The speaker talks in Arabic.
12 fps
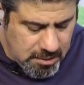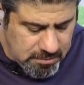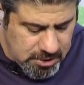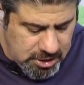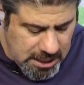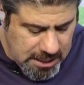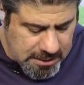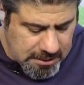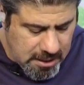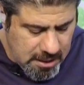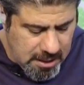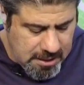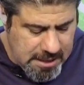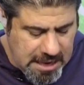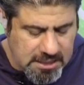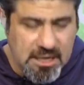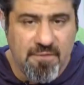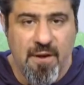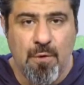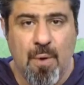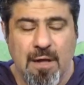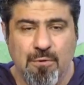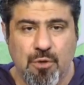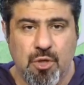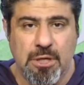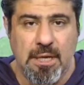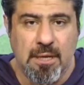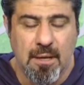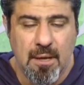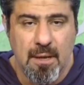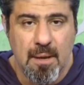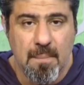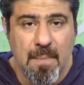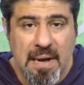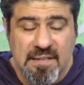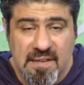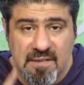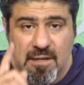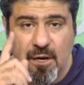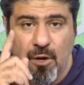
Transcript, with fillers: من شهر 11 2021 ما تصدر